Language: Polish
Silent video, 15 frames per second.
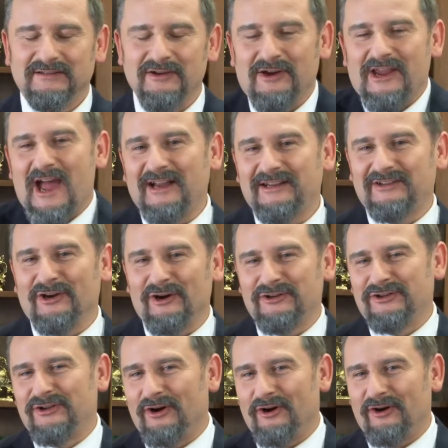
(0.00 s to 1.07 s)
No jak to
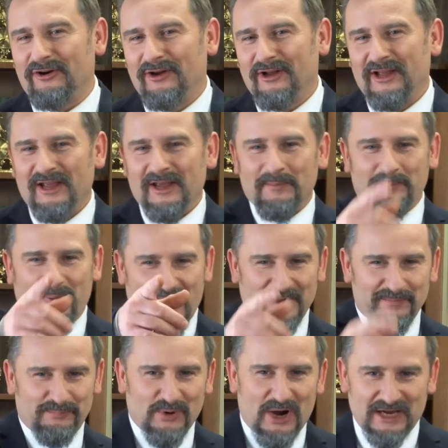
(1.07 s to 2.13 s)
kto?
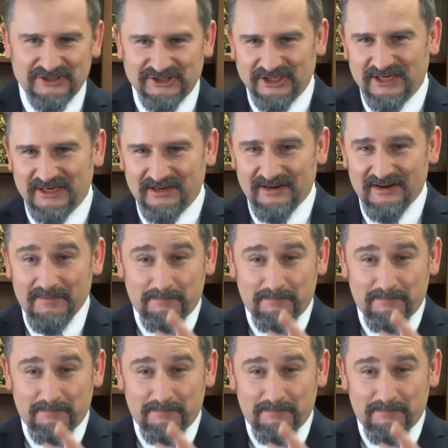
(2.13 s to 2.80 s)
Pan płaci,